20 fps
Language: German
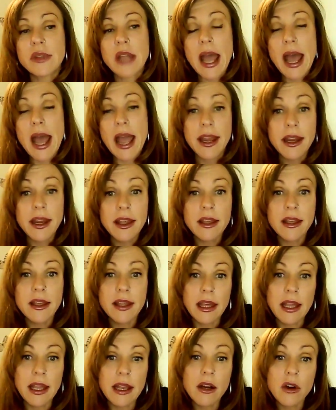einige
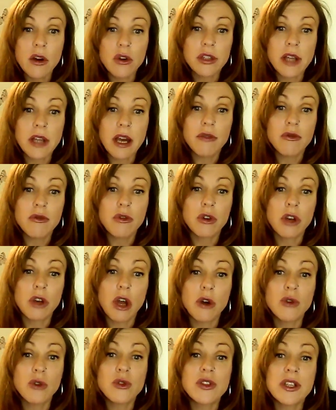gehen auch davon
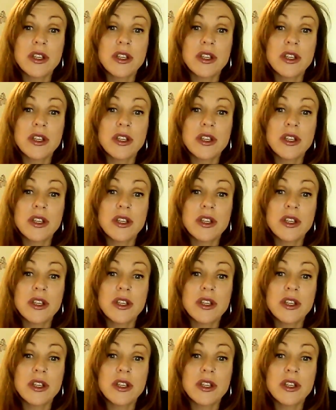aus,